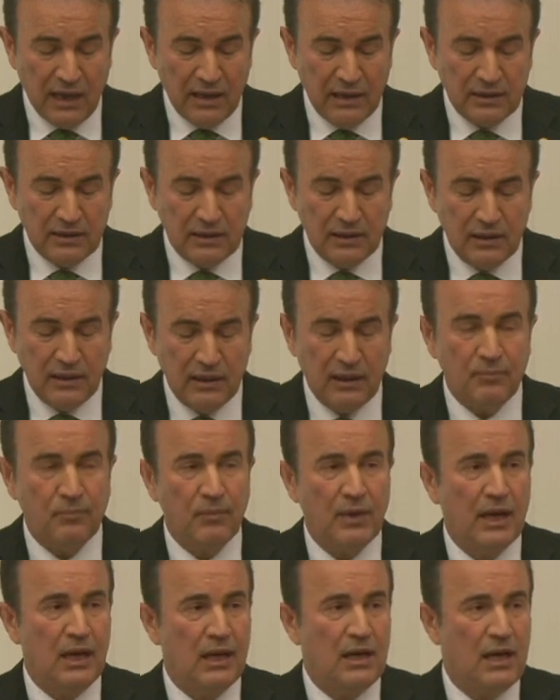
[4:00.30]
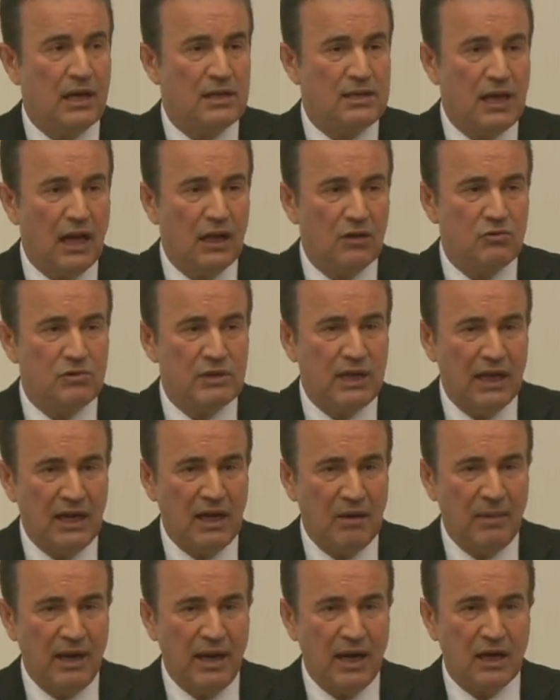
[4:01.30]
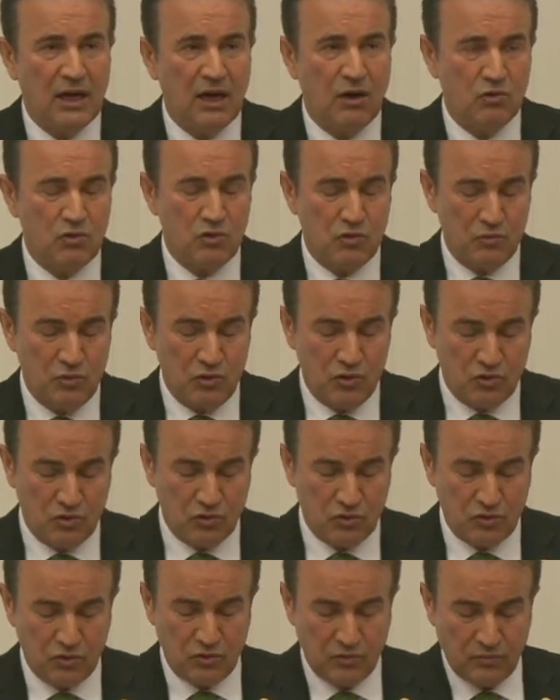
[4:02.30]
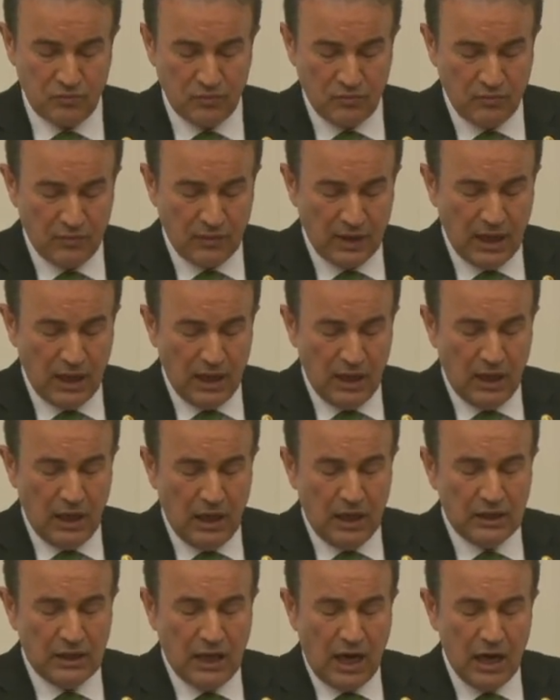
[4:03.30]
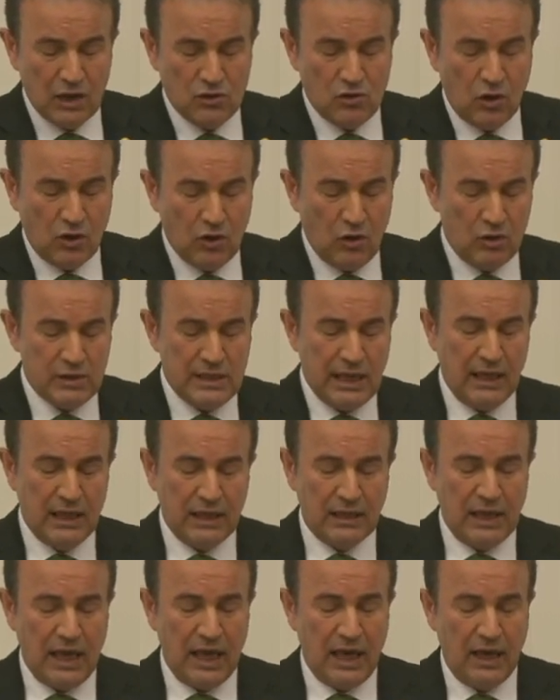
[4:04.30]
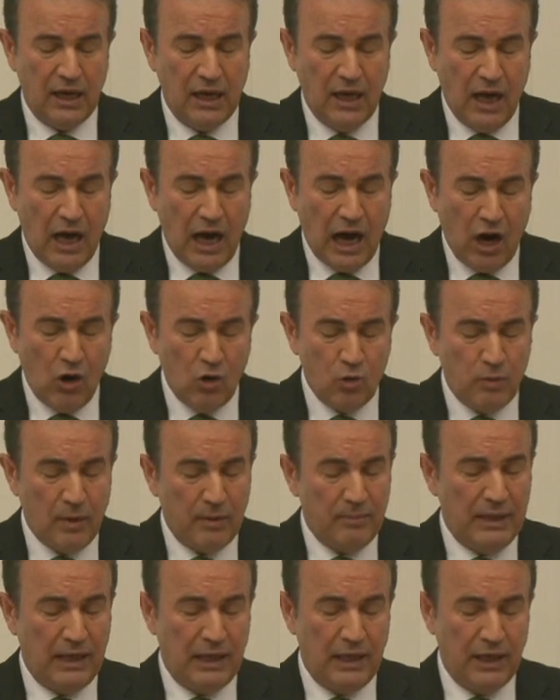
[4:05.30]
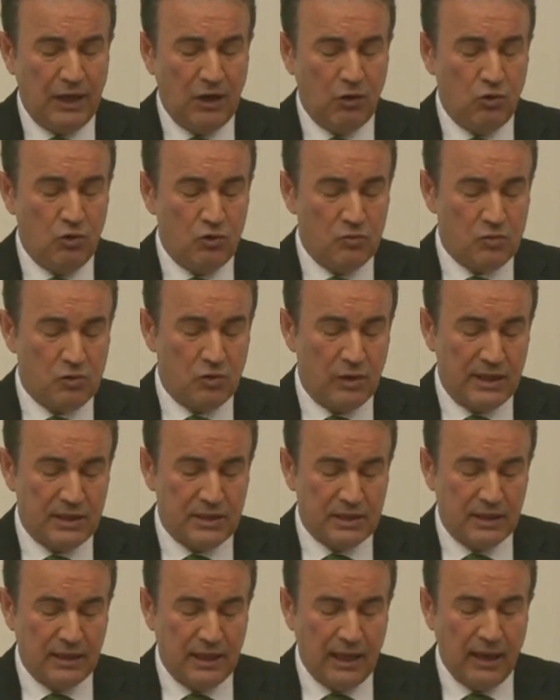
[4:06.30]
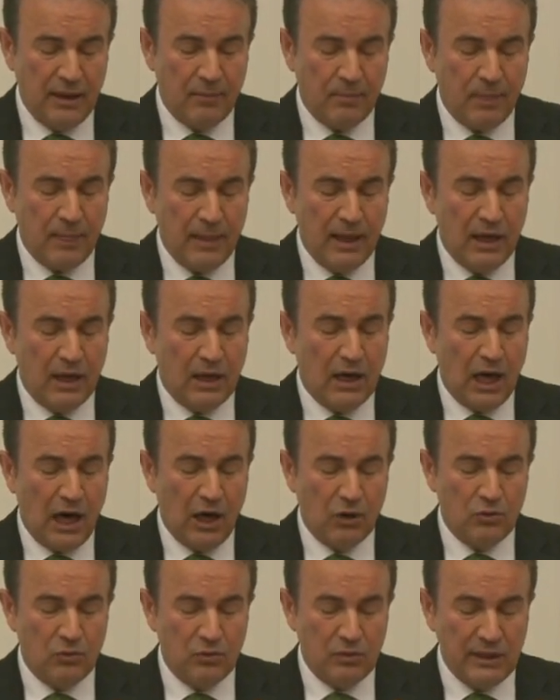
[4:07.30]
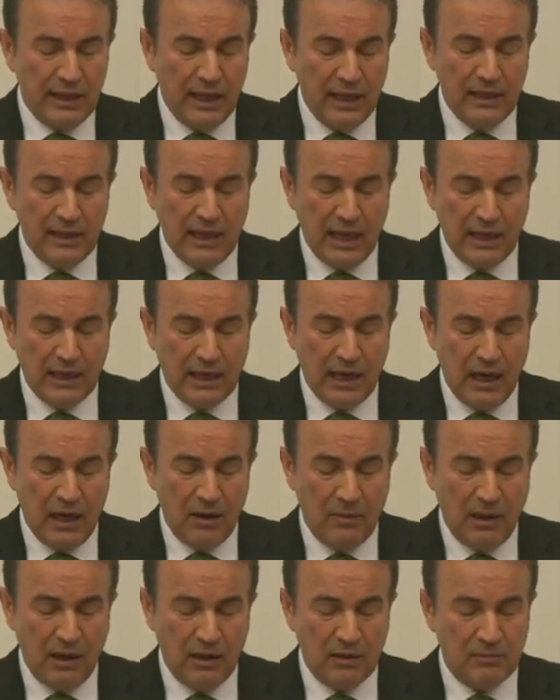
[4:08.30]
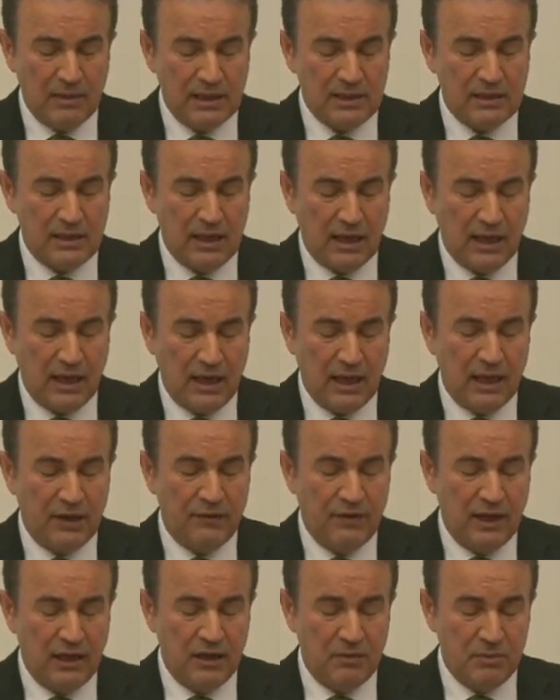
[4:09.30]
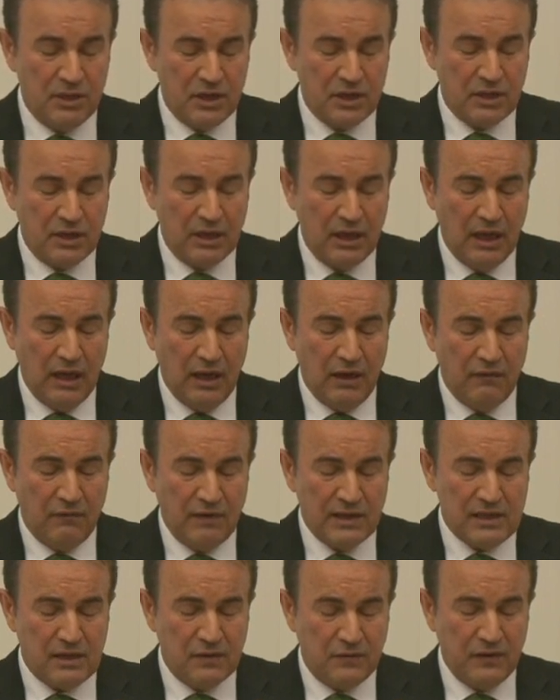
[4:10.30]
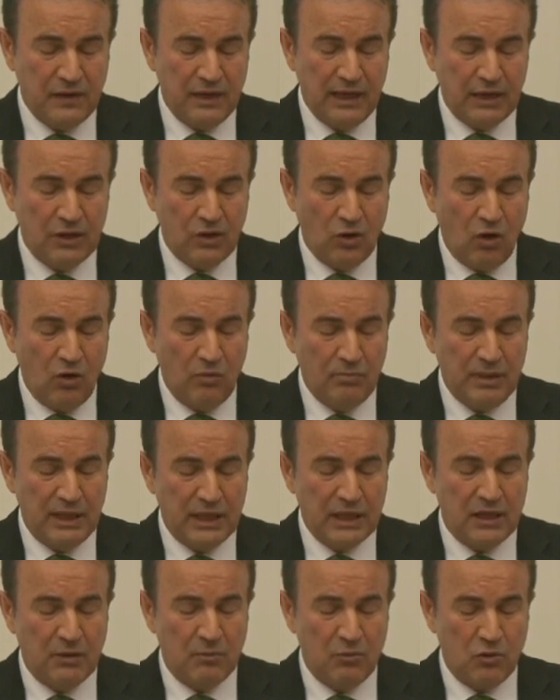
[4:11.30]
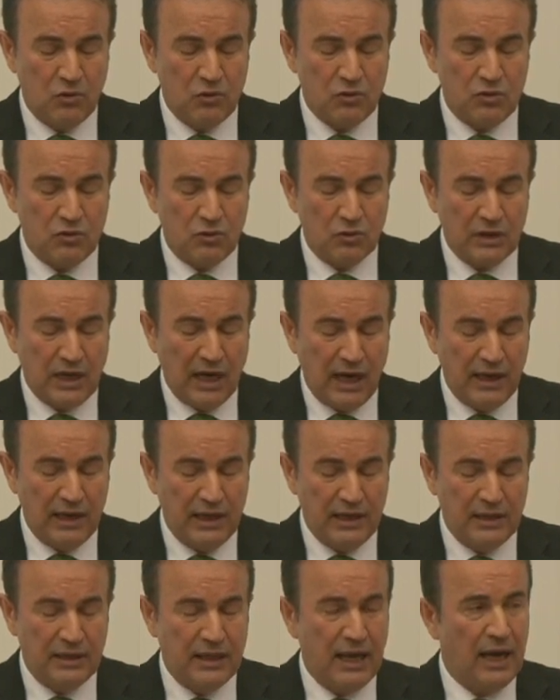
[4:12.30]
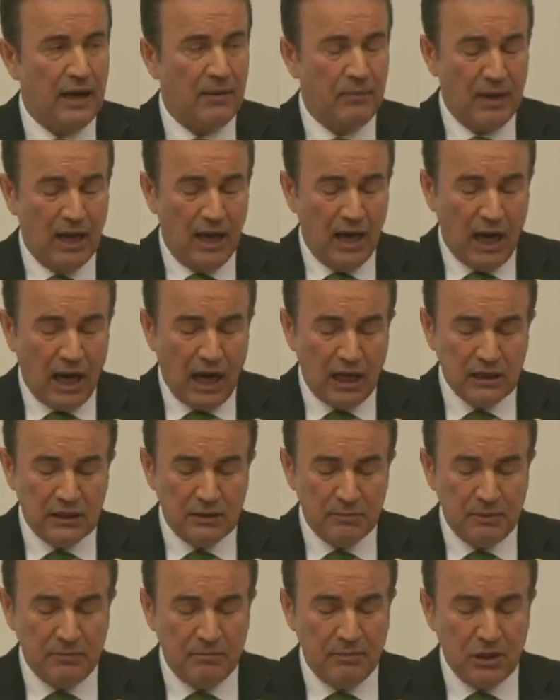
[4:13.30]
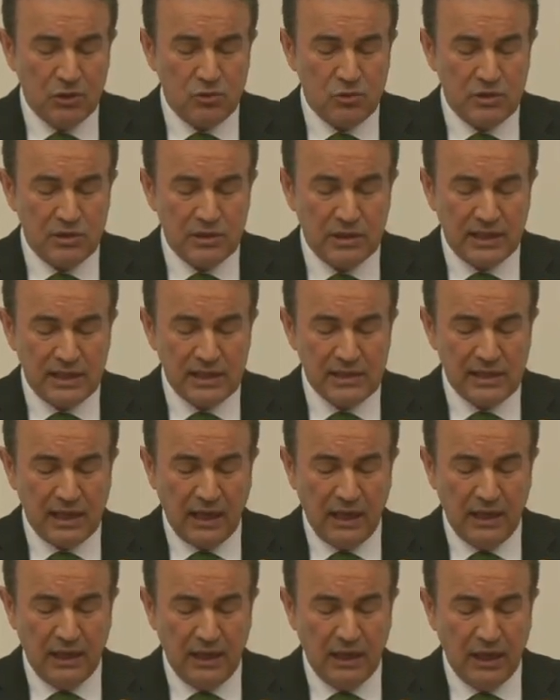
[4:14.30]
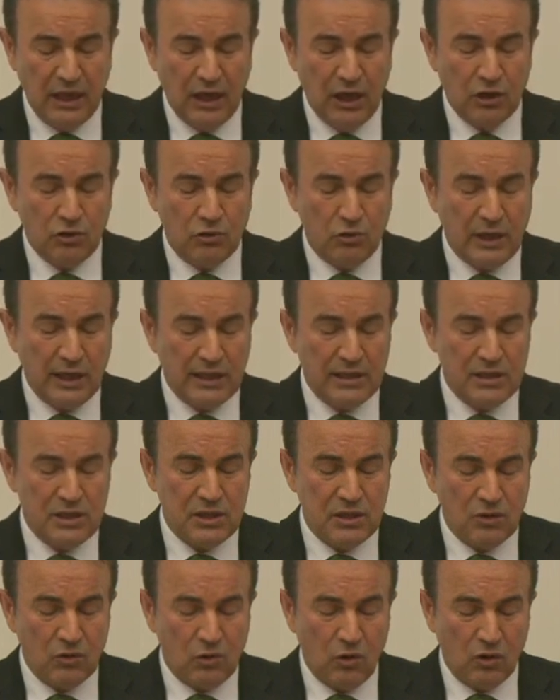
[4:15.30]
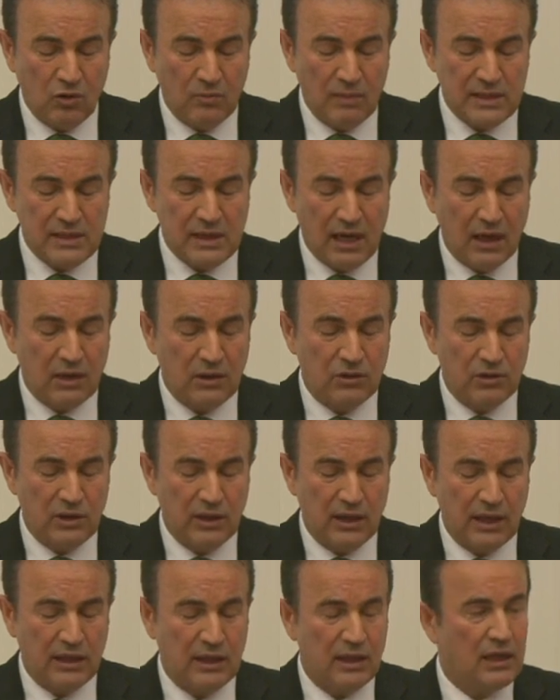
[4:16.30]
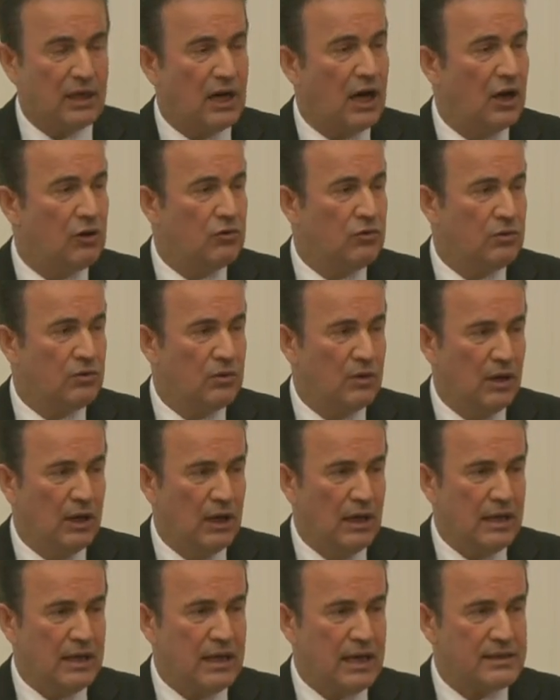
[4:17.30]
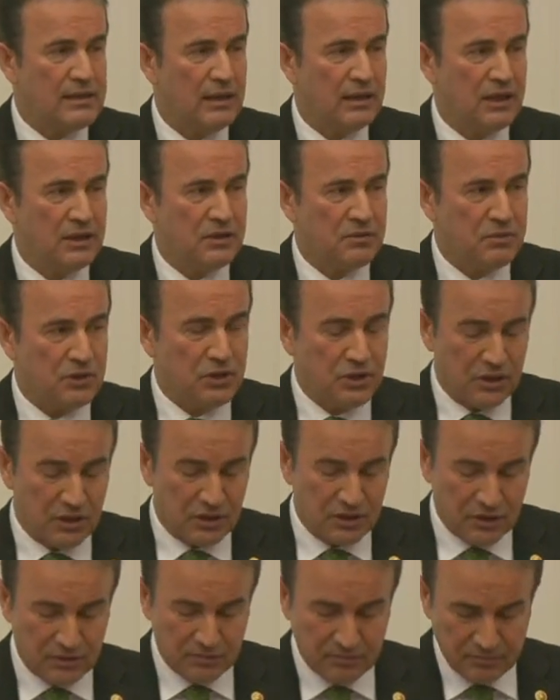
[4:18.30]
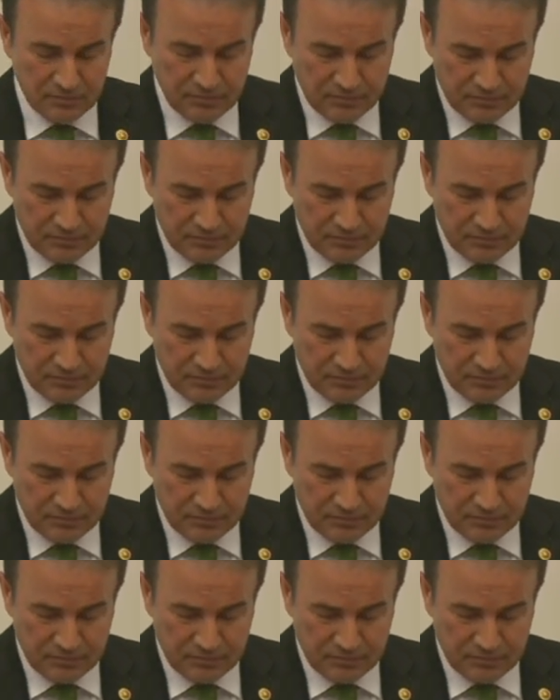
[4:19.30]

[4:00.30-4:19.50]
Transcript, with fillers: ayrıntılı yasal düzenlemeye kavuşmuştur. Daha sonra özellikle Avrupa Birliği'ne uyum sürecinde kanunun yeniden kaleme alınmasına karar verilmiş ve ve 07.11.2013 tarihinde 6502 sayılı tüketicinin korunması hakkındaki kanun yasalaşmıştır.